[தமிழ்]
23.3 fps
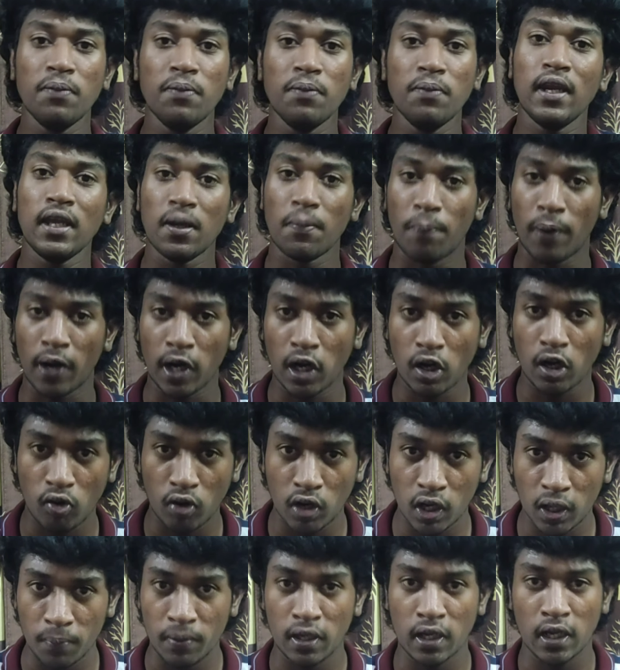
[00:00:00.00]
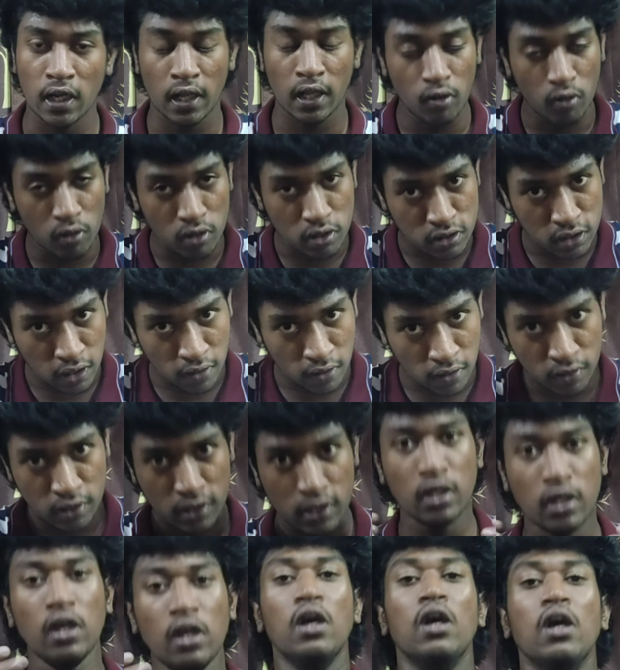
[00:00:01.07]
எதுவுமே நீங்கள் பண்ணக்கூடாது அப்படிங்கிறத ஒரு சில
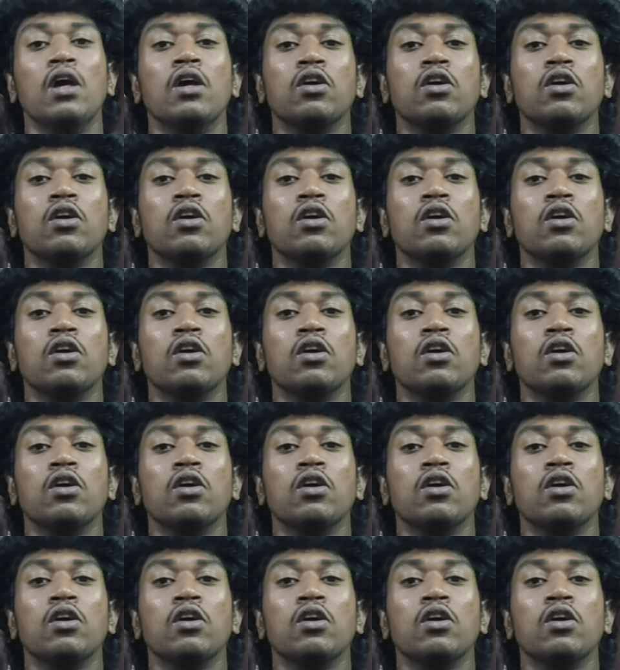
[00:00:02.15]
வந்து